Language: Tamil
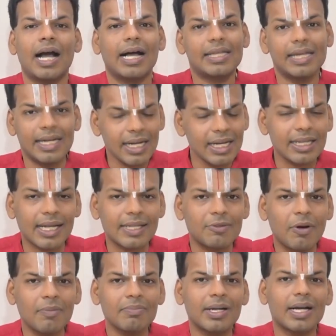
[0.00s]
அது என்ன
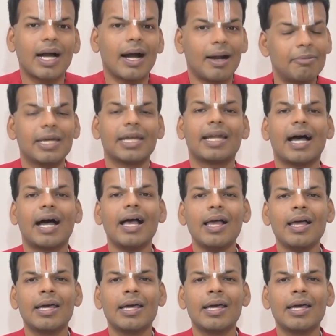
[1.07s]
தத்துவம் அப்படின்னா